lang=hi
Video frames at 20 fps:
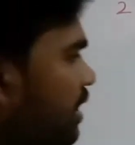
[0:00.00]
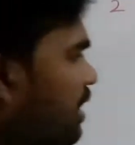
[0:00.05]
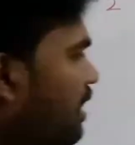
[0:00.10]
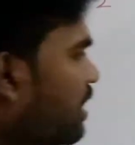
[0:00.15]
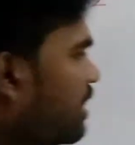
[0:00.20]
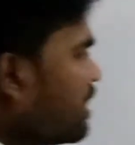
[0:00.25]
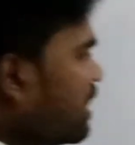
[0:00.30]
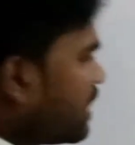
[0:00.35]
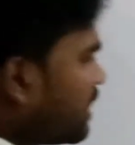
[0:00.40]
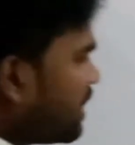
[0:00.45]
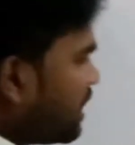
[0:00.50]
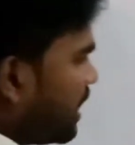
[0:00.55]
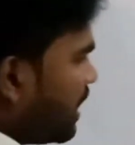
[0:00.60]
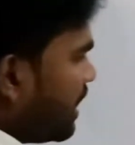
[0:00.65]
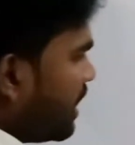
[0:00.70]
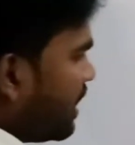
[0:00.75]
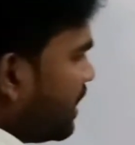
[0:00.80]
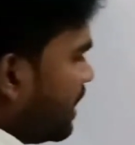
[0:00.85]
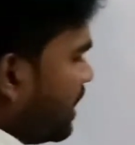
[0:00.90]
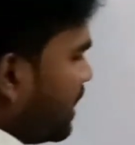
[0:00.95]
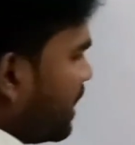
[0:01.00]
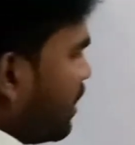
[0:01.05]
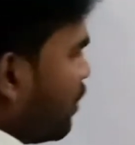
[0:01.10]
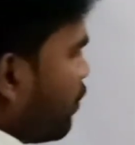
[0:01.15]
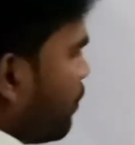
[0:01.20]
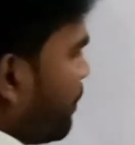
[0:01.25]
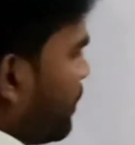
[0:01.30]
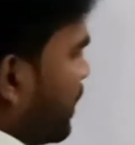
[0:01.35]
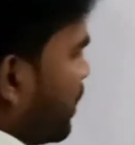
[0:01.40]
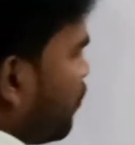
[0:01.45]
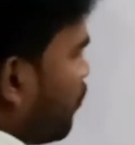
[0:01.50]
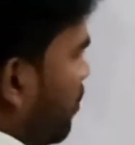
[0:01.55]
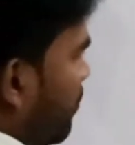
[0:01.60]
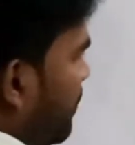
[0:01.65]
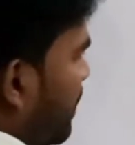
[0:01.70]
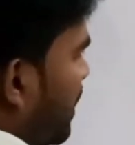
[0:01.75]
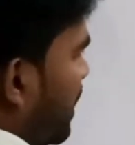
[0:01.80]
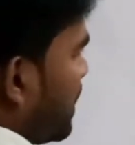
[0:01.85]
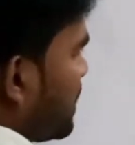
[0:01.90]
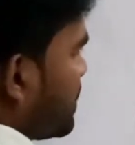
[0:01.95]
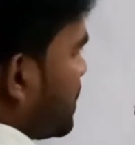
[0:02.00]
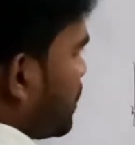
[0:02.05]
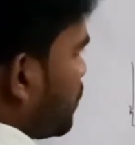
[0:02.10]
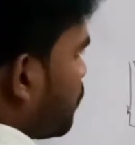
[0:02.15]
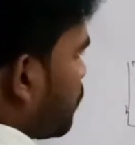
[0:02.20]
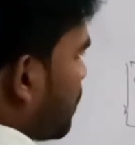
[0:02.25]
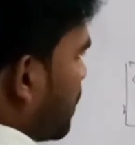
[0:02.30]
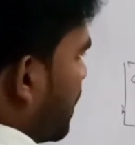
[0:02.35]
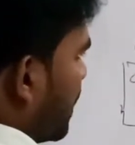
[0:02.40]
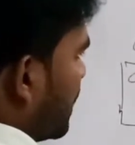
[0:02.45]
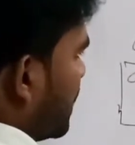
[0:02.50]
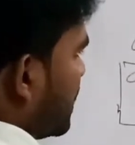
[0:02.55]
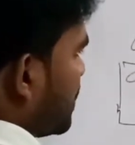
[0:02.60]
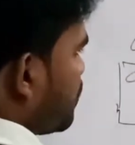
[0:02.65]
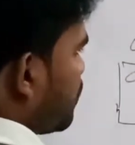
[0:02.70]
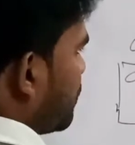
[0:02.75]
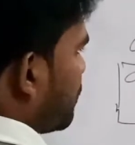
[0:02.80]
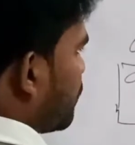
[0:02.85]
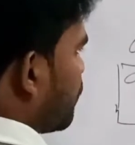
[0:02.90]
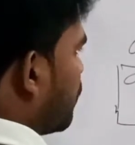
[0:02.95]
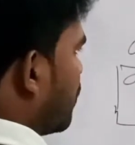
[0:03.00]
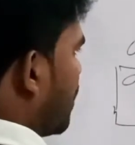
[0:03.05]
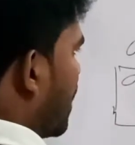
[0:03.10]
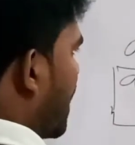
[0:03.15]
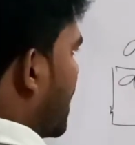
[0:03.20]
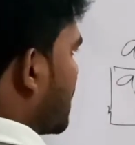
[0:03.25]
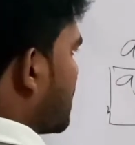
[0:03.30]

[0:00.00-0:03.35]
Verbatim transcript: करना क्या है ए और बी को हमें ऐसे तोड़ना है ये जो हमको